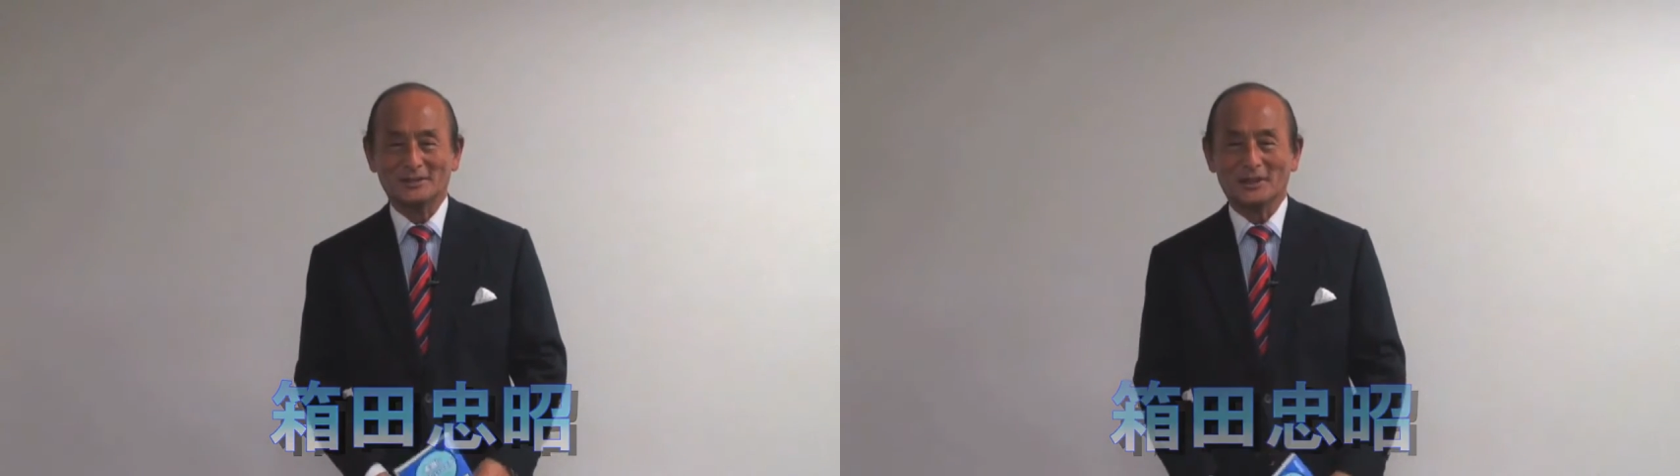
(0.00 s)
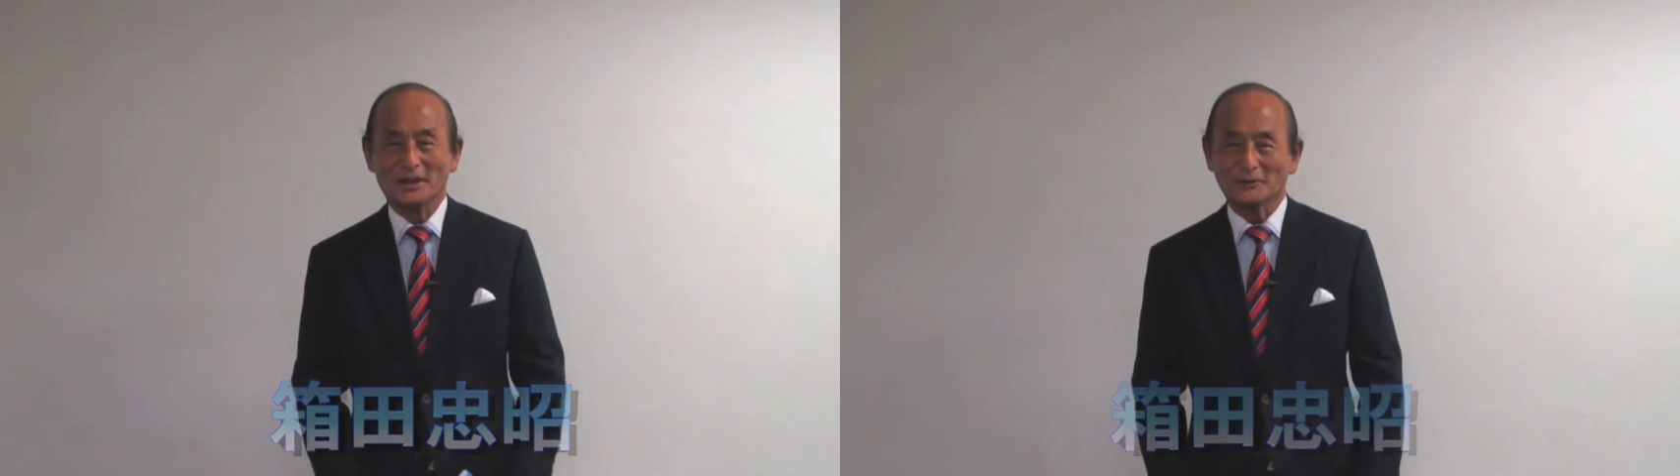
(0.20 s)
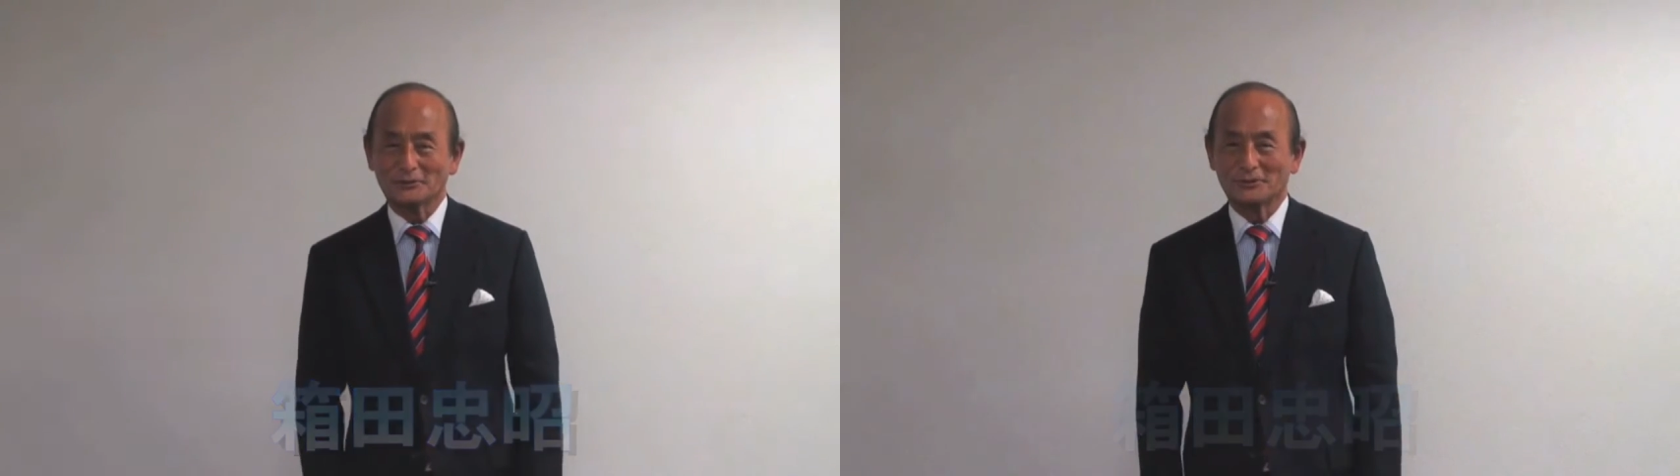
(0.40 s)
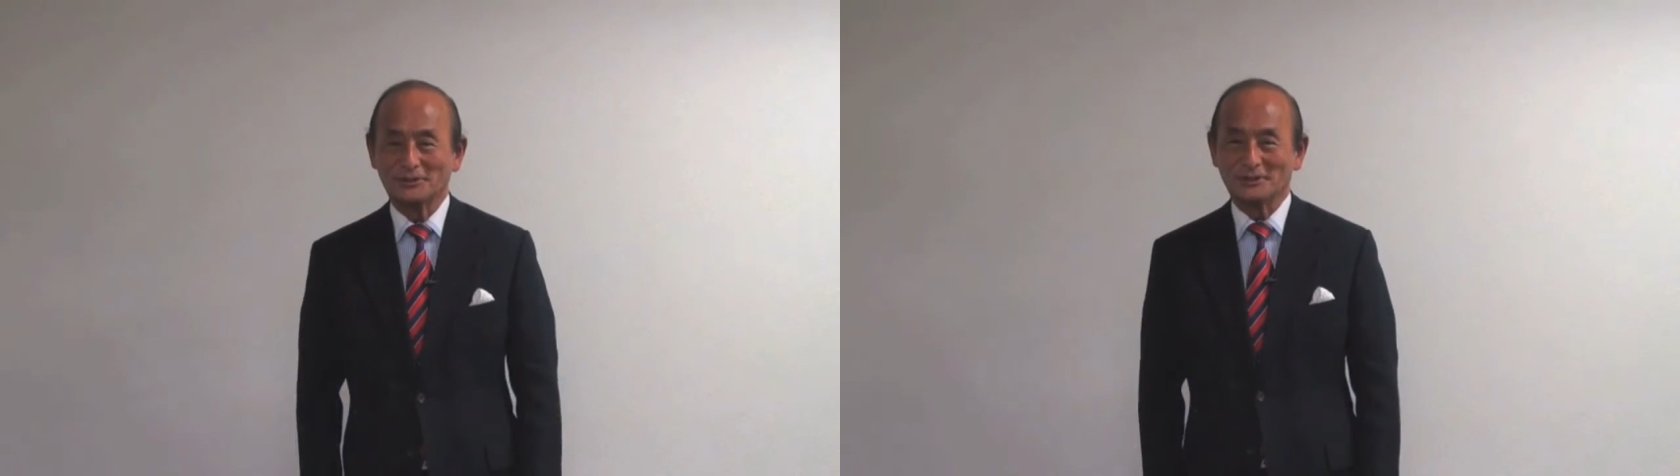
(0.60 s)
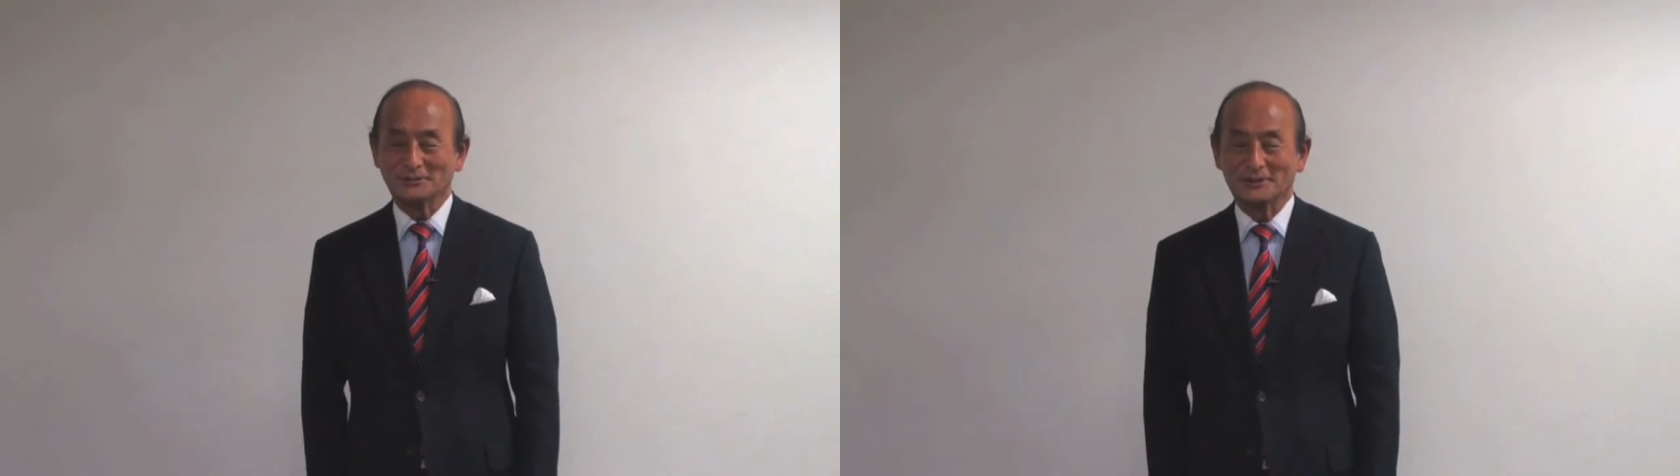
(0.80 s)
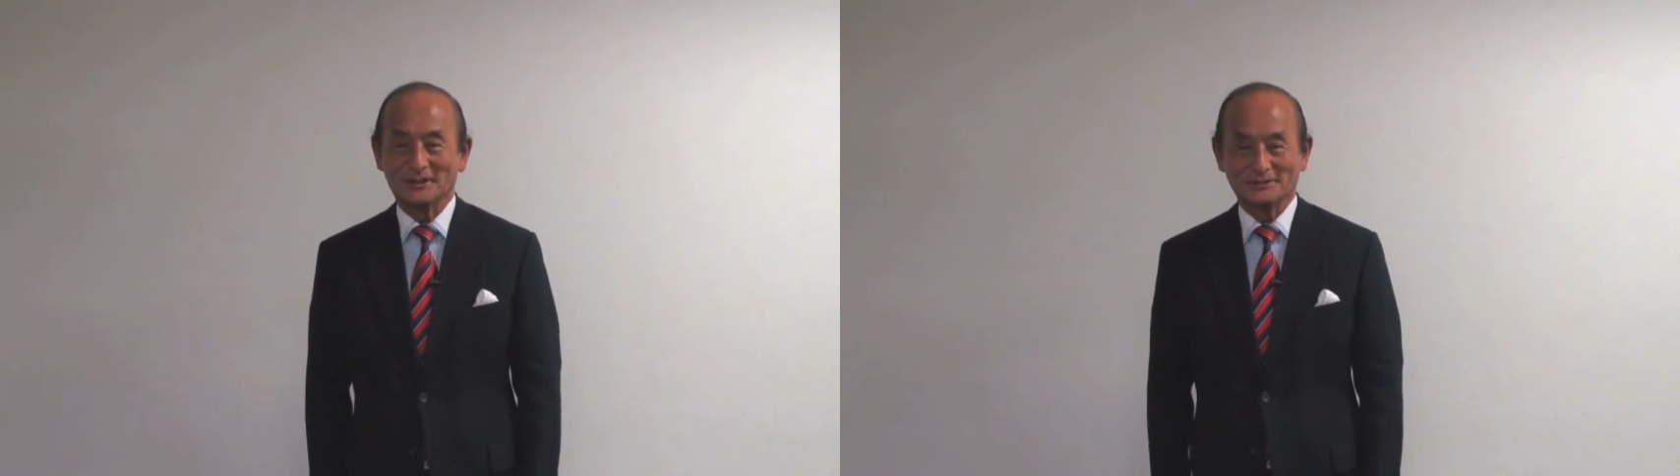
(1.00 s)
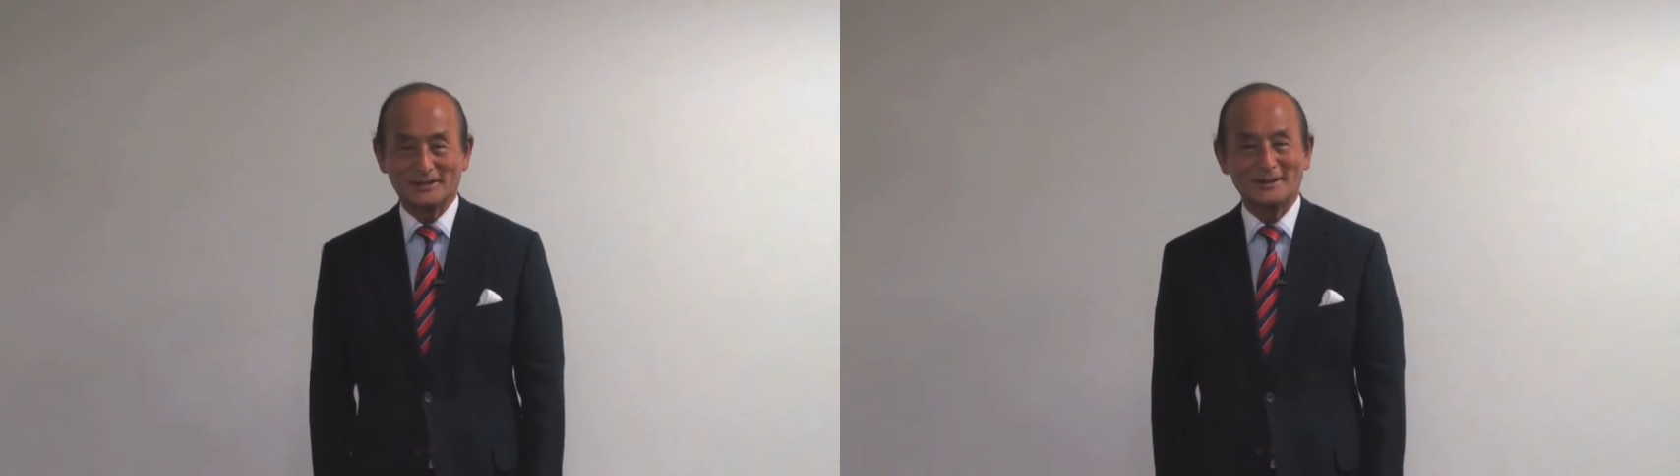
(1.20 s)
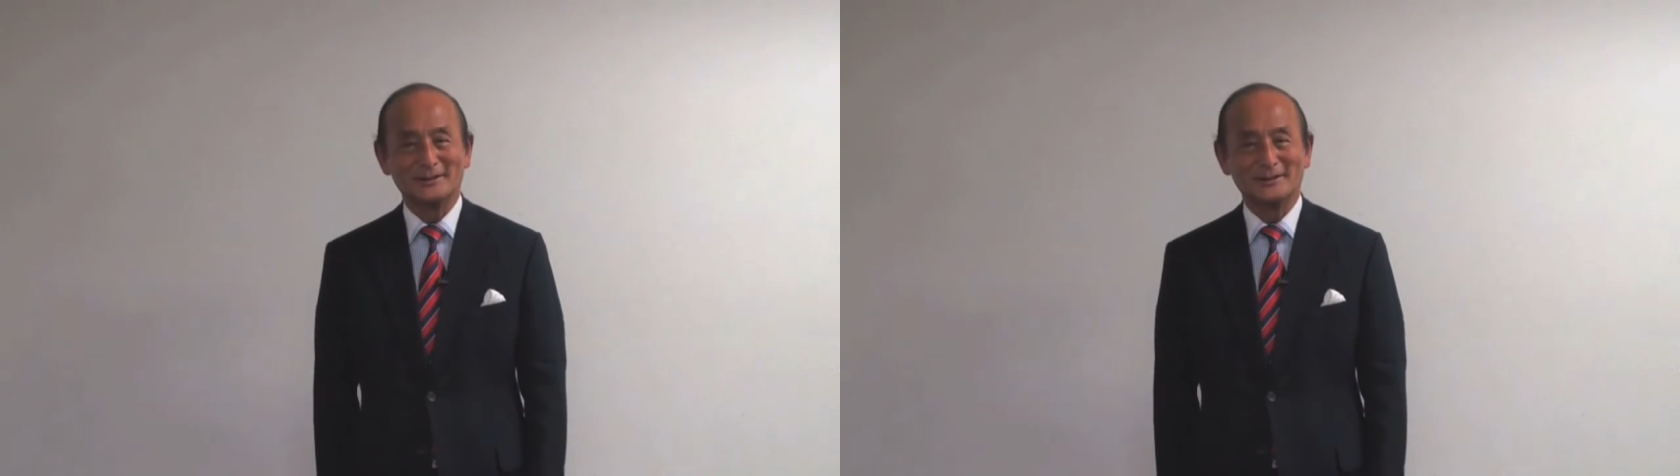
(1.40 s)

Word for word: デギルトシリーズでたくさ